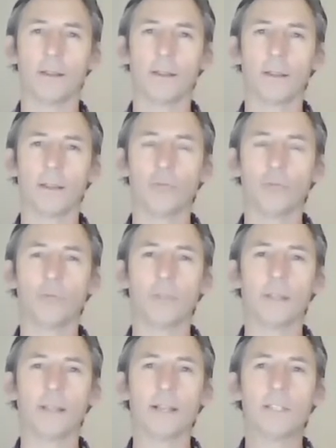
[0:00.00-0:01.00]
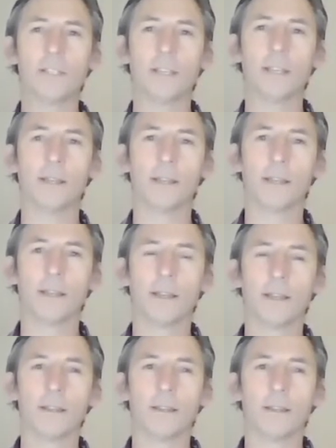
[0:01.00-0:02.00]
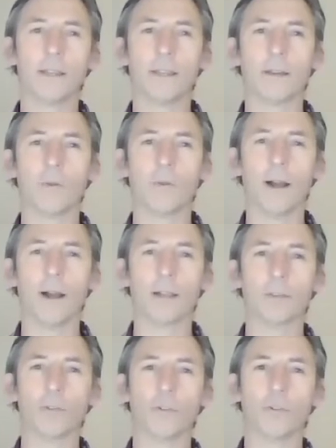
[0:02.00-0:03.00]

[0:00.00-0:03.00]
Es un detalle de cuartos,